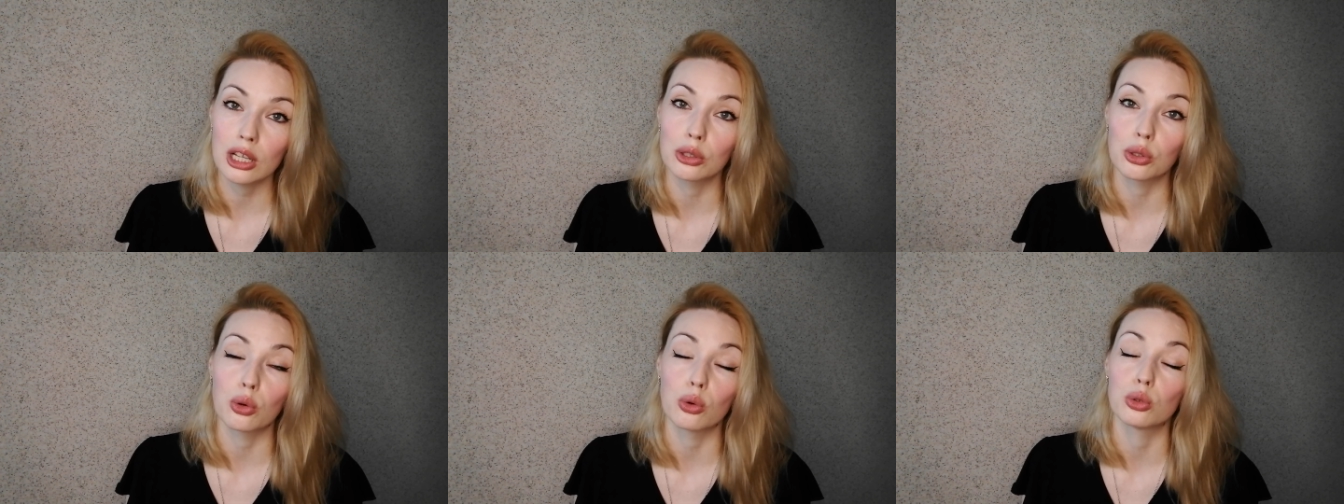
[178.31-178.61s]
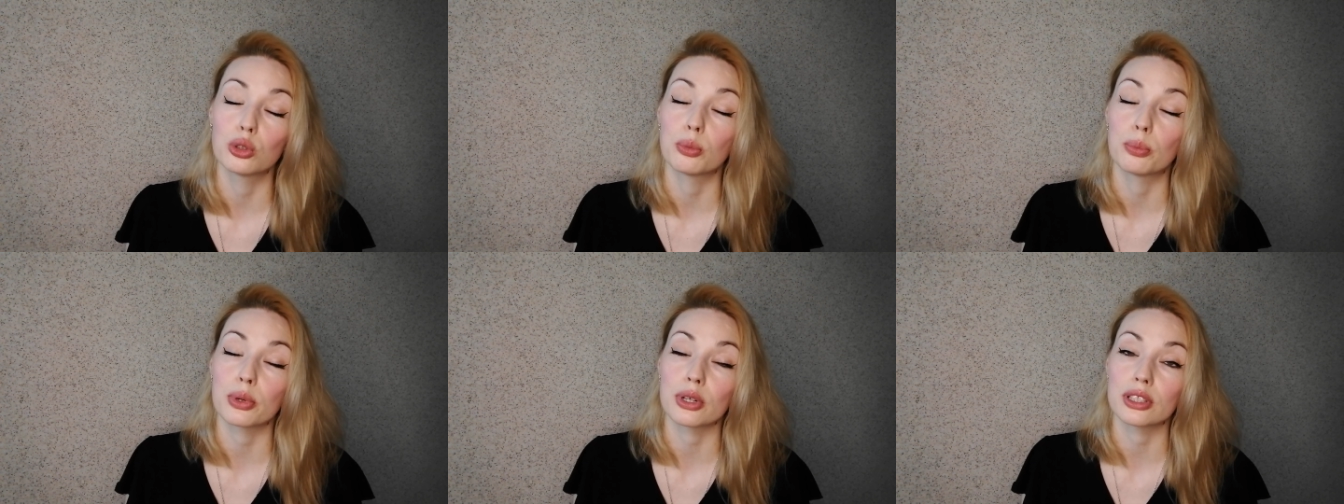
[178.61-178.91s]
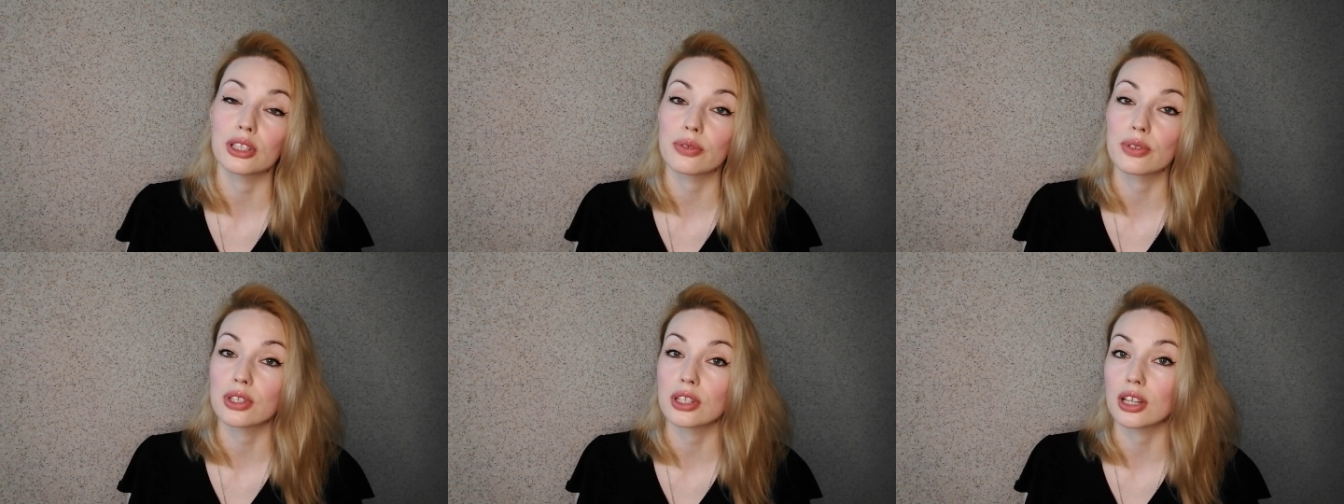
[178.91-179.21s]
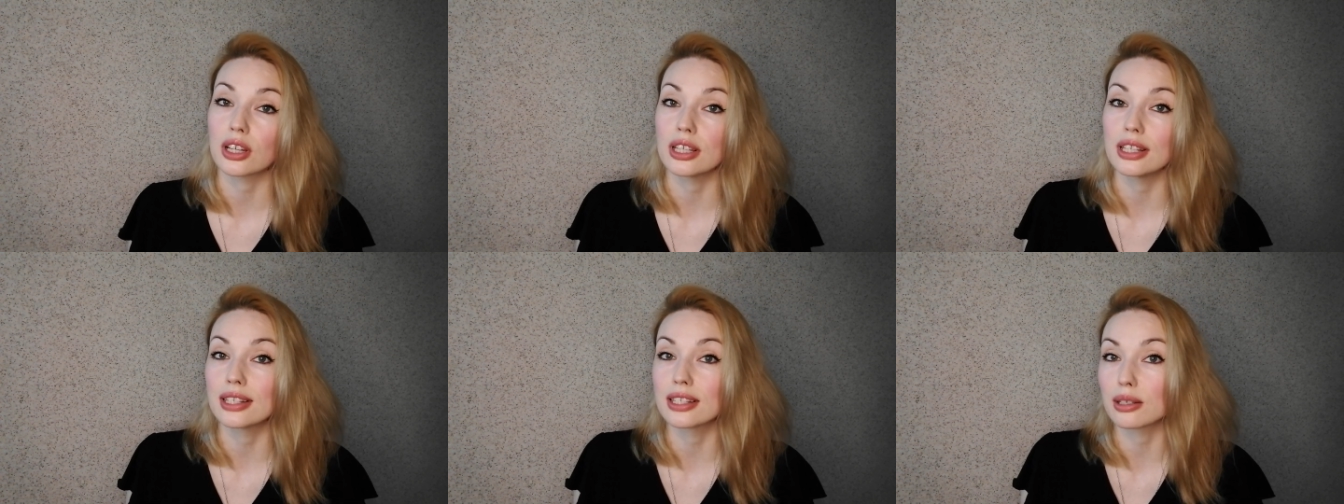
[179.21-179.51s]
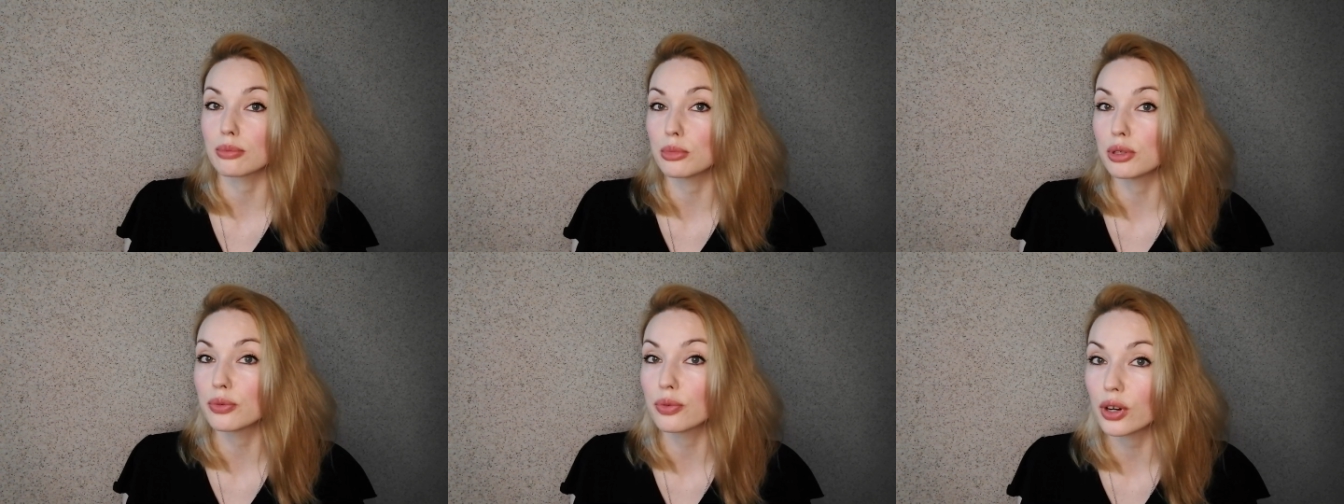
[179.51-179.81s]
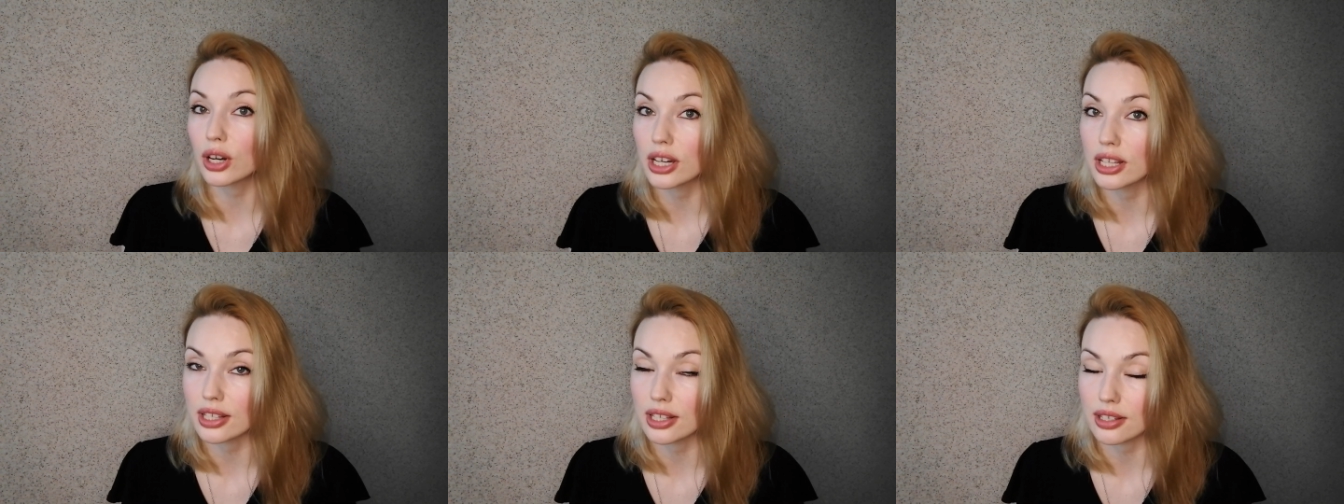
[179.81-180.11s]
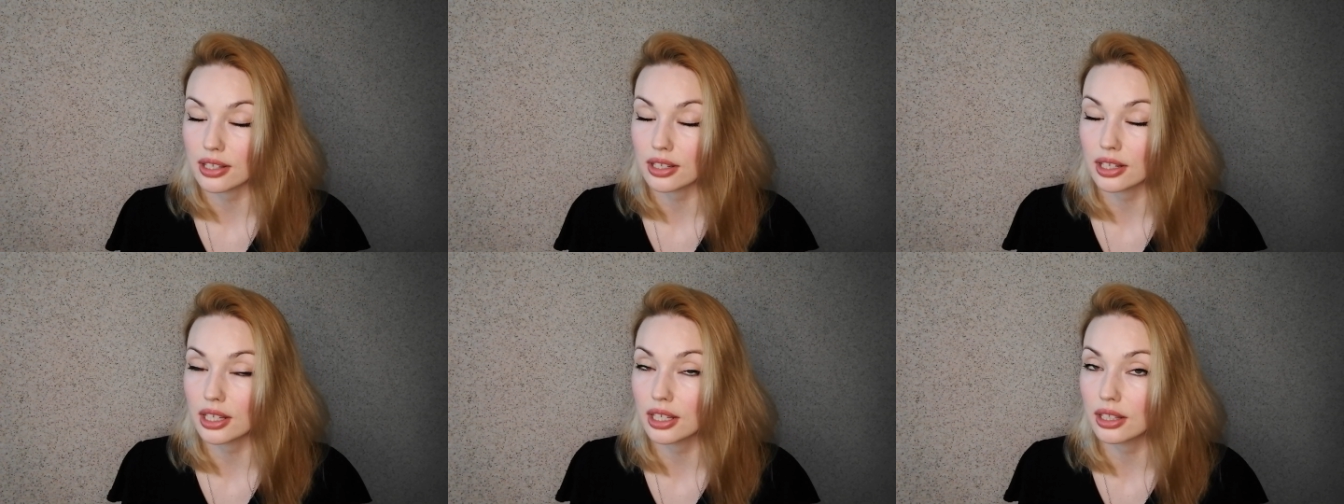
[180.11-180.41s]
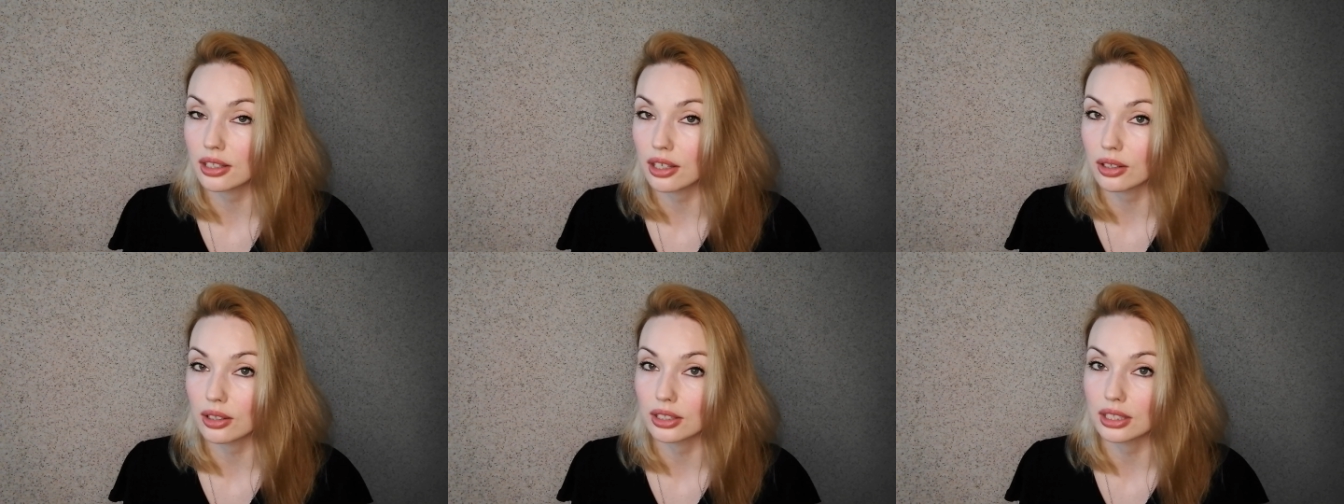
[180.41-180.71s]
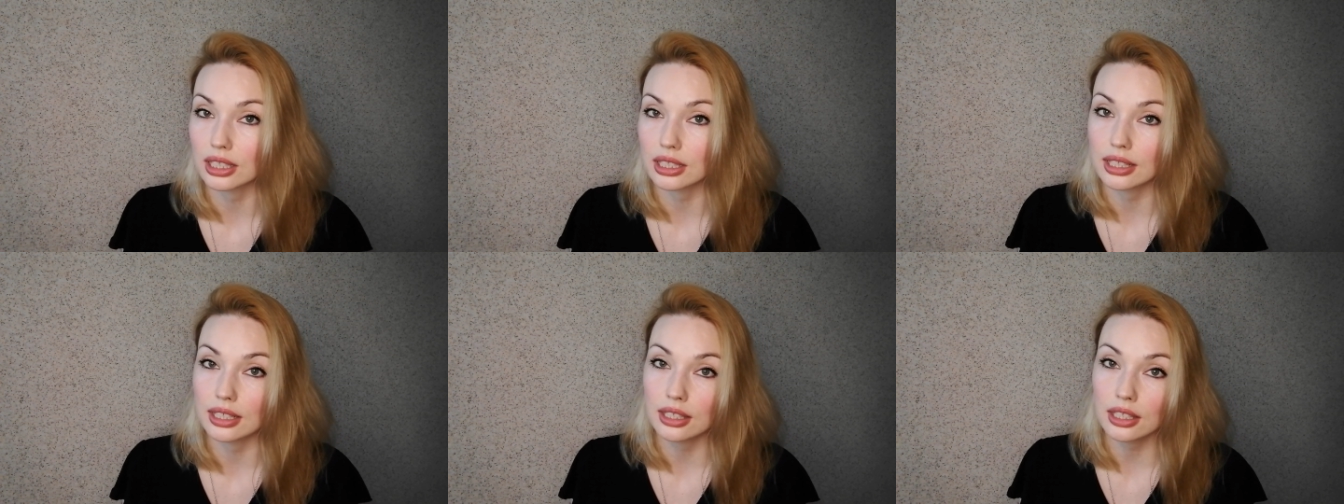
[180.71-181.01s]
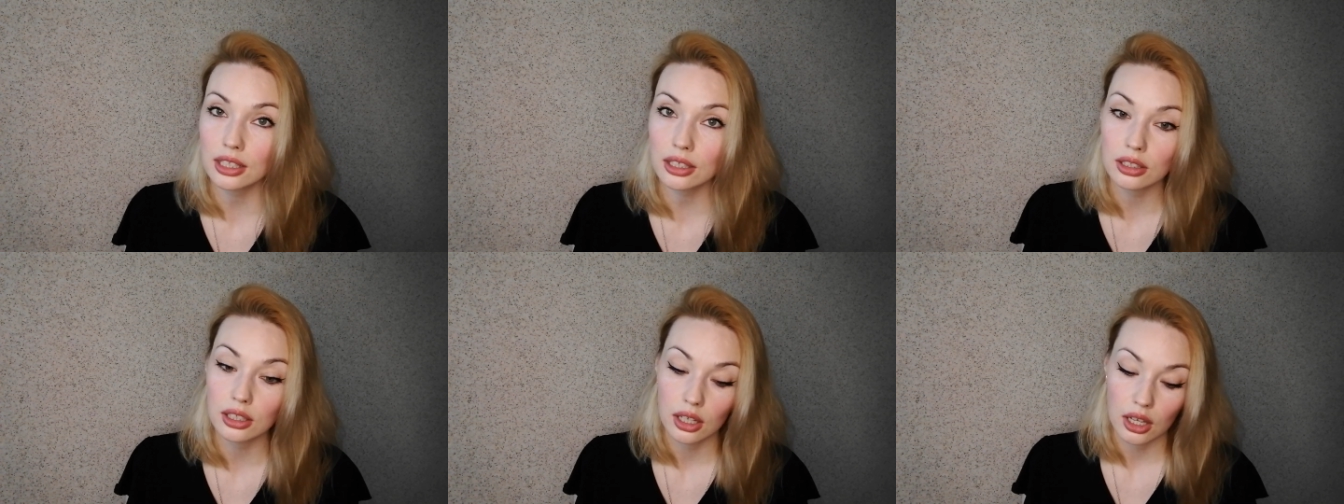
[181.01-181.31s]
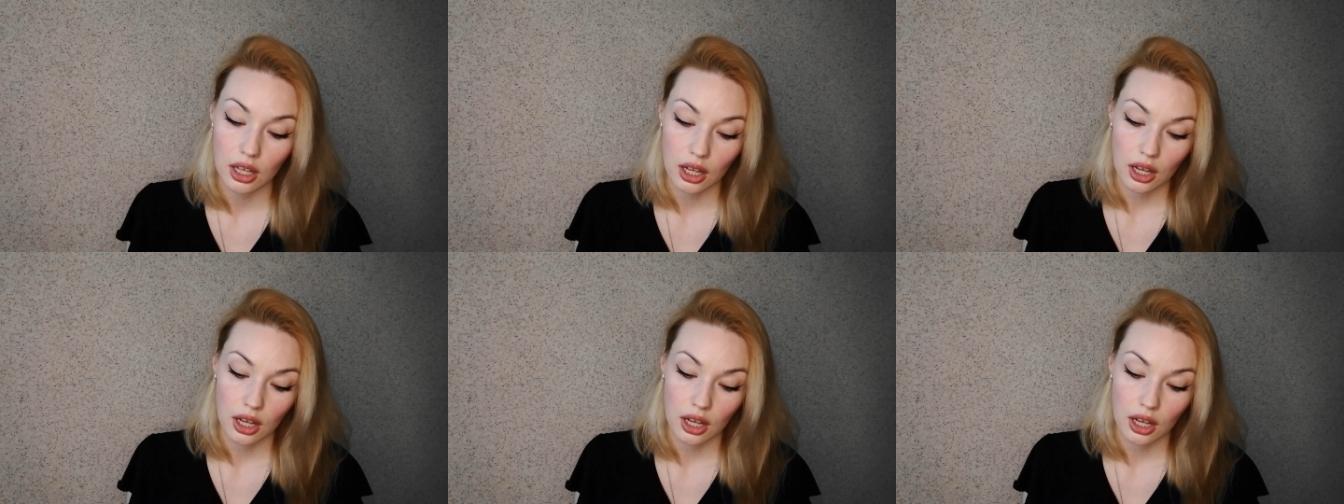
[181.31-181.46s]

или какого-то продавца, и сомневаетесь, оригинал это или нет.